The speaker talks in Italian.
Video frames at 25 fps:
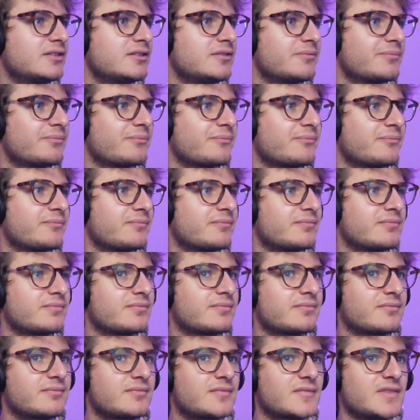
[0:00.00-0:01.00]
volta qua ragazzi
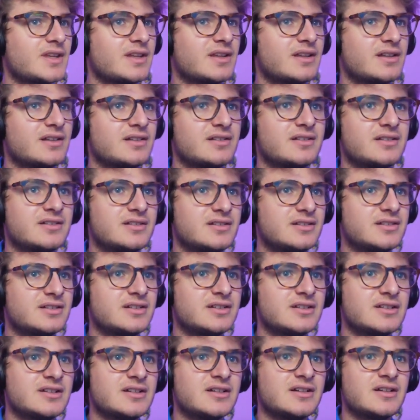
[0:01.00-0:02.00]
bisogna vincere, cioè c'è poche
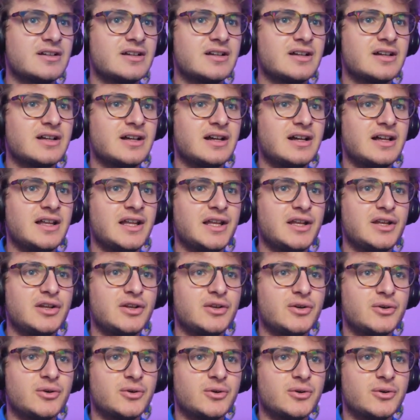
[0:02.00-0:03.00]
storie. Eh. Poche
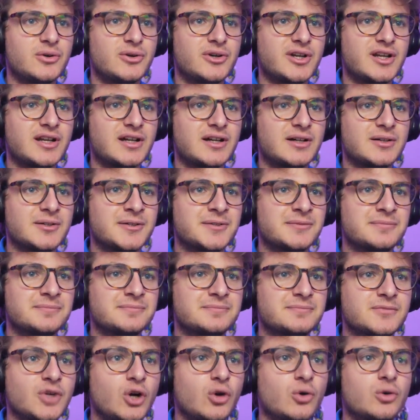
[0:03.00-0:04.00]
allora... Storie. Il pareggio non si può
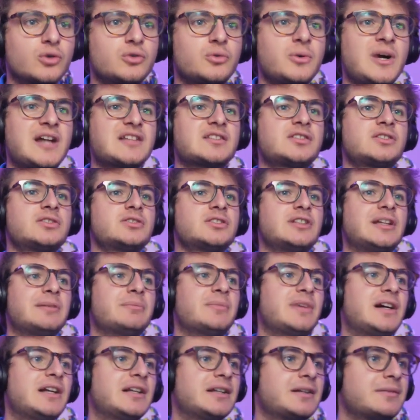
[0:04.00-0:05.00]
vedere. Oh, questo non è
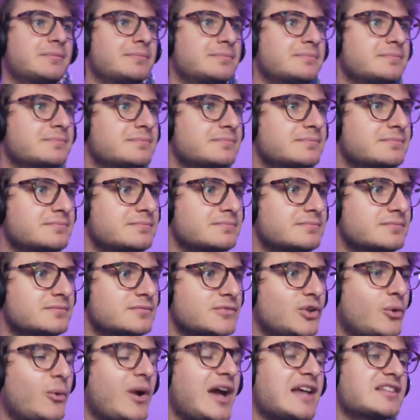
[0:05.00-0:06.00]
male.
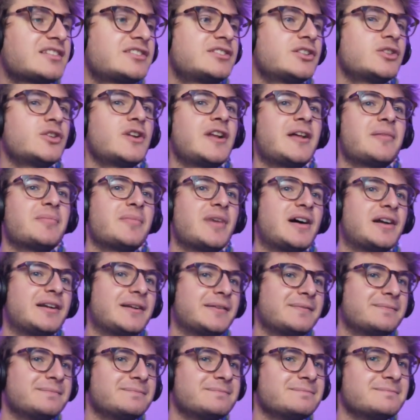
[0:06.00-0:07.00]
Questo non è
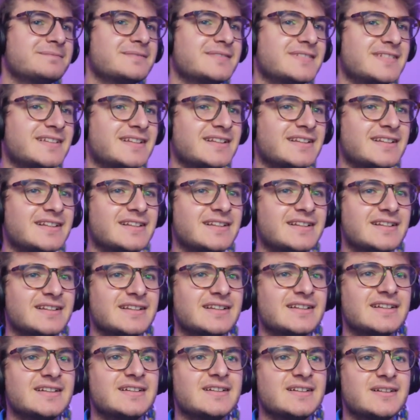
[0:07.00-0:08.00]
male. Oh, Coning.
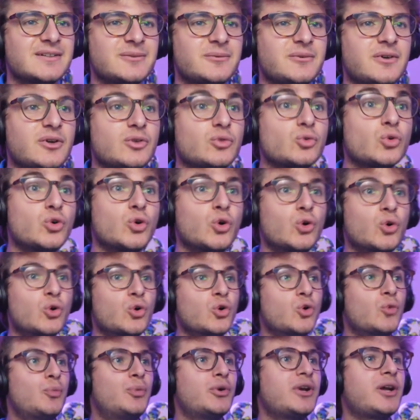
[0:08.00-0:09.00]
Uh,
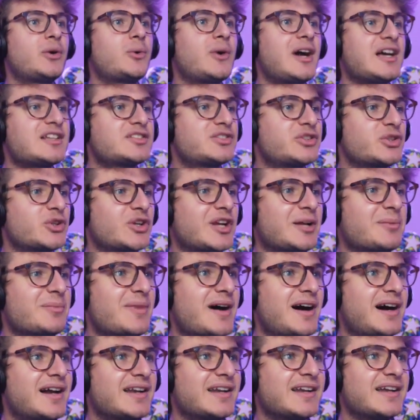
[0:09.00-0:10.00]
allora. pure questo non è
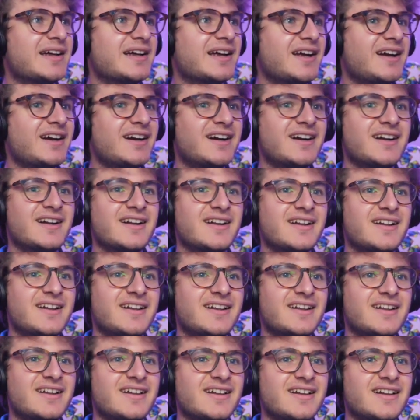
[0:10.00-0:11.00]
male. No,
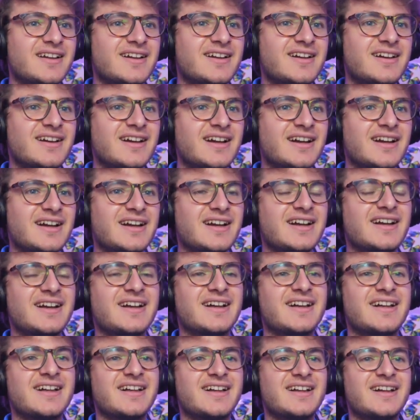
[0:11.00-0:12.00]
io malissimo.
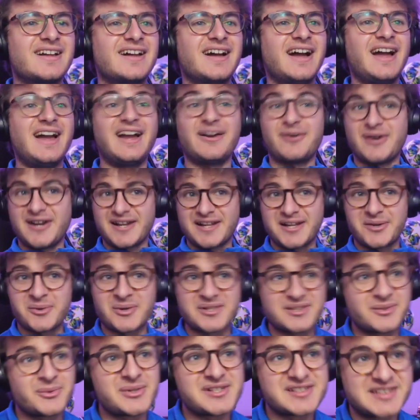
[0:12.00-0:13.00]
No. Eh, guarda
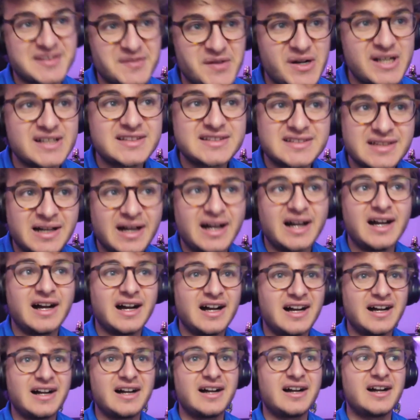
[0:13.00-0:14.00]
che questa
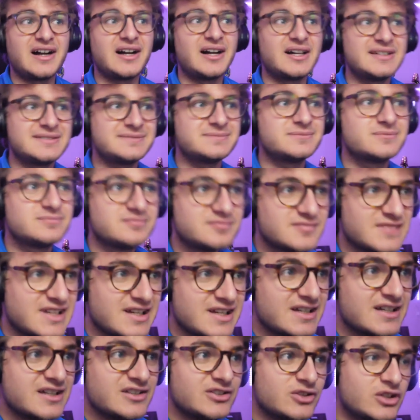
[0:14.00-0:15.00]
volta...
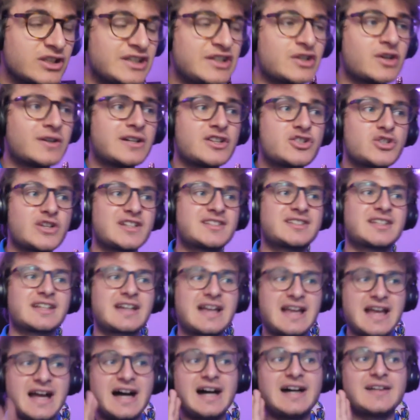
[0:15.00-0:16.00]
Non dico però... che ci ho
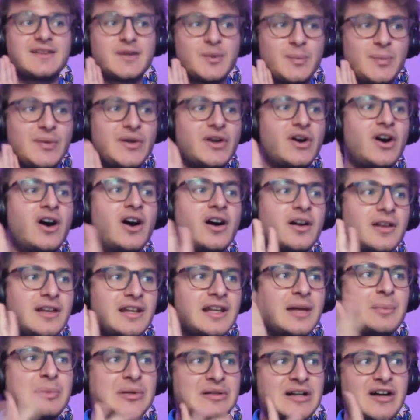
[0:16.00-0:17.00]
azzeccato, però
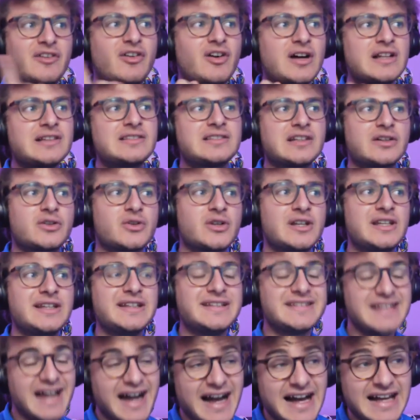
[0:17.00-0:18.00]
la prima volta con
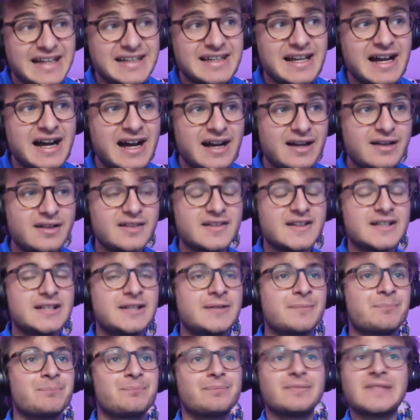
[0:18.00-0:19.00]
l'Italia
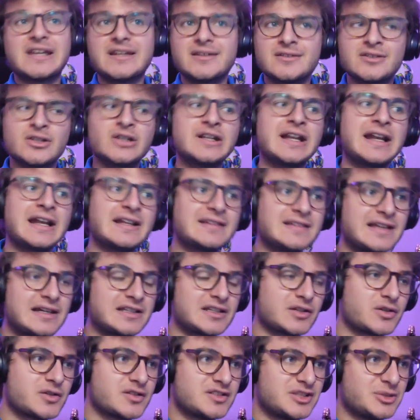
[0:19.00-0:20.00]
non era
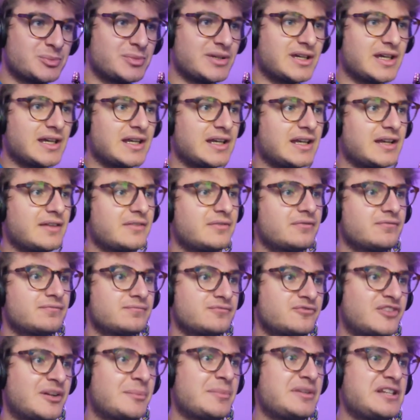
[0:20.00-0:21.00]
andata così bene.
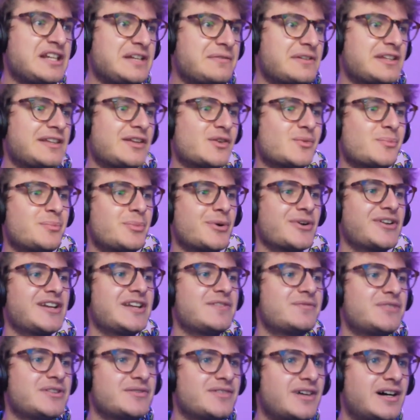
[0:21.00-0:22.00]
Fammi rivedere un po'
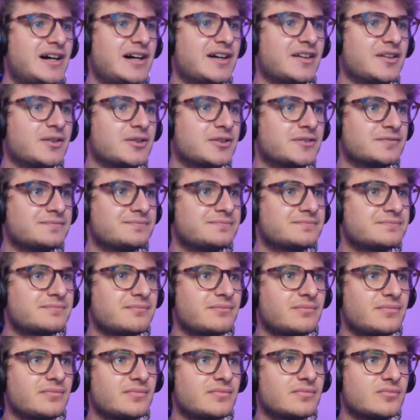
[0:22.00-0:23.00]
nel vivaio.
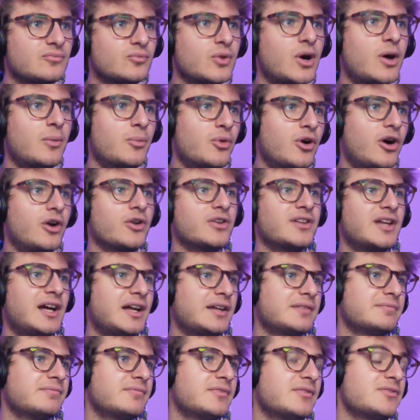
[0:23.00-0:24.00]
No, buono,
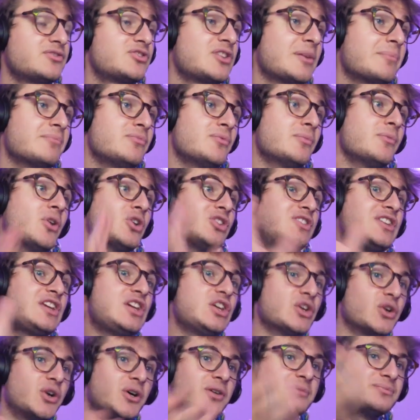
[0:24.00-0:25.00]
dai. Allora. Cioè,
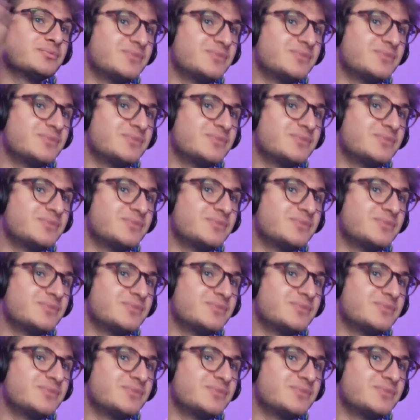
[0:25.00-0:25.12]
oddio,